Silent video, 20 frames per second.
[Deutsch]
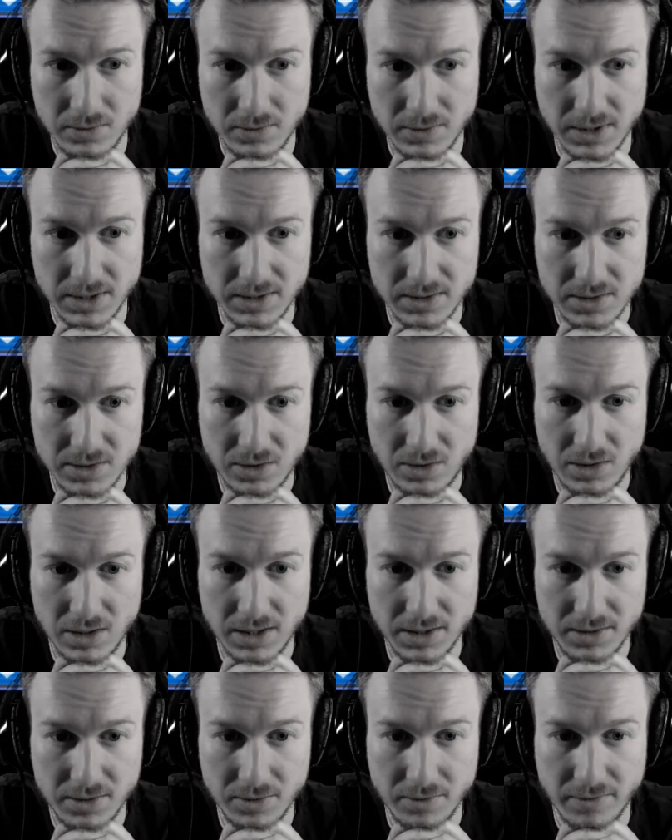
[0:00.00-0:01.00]
Then it's all
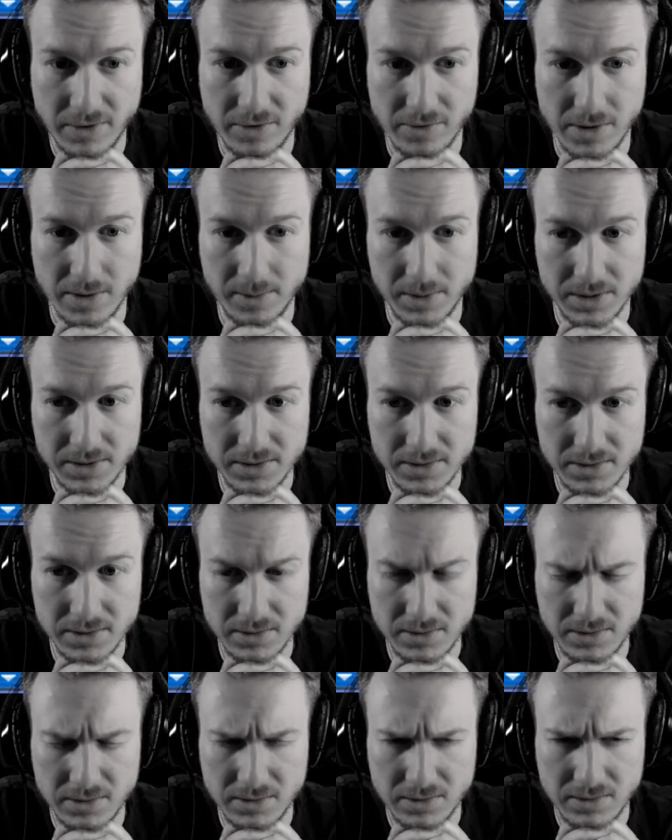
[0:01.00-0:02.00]
unknown variables.
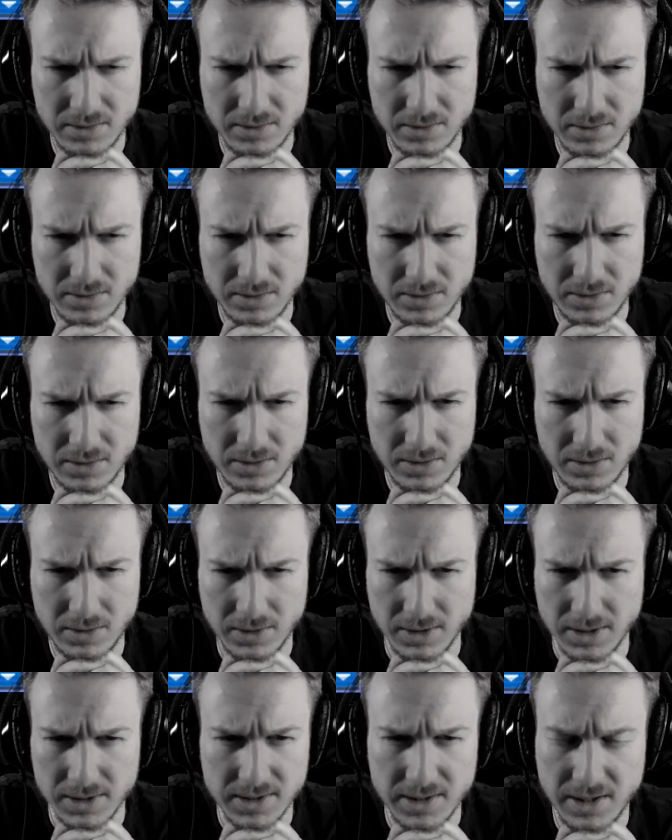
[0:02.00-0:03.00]

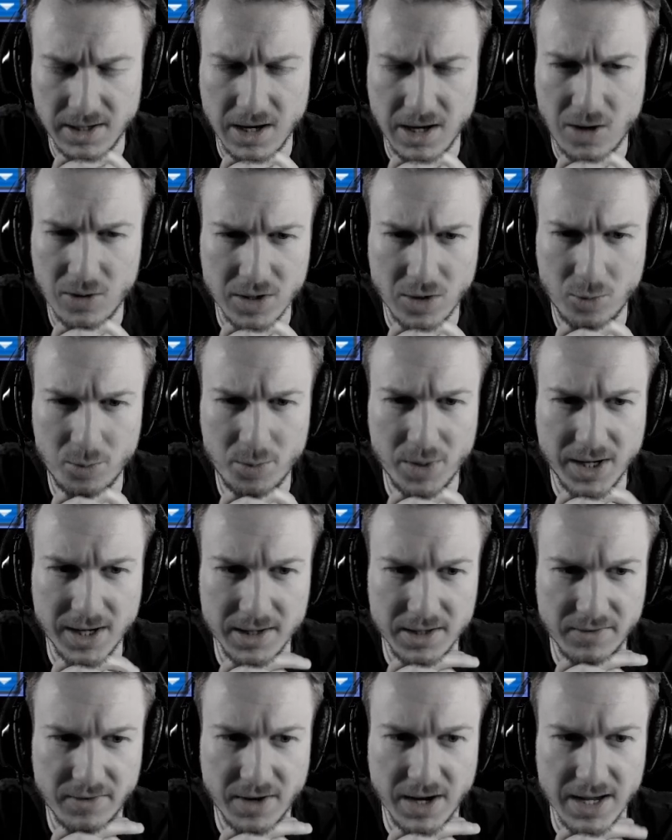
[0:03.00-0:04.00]
Denn es sind lauter
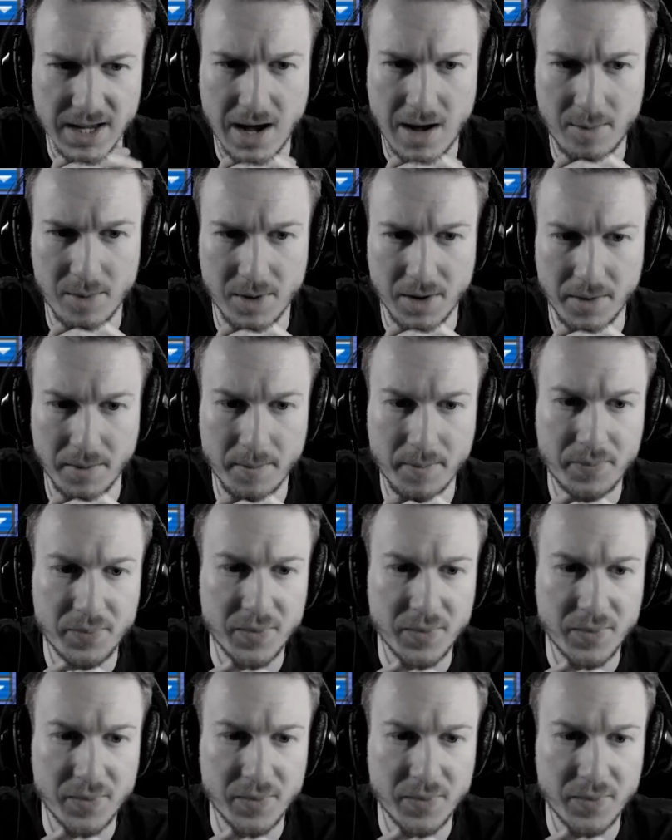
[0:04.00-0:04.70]
unbekannte Variablen.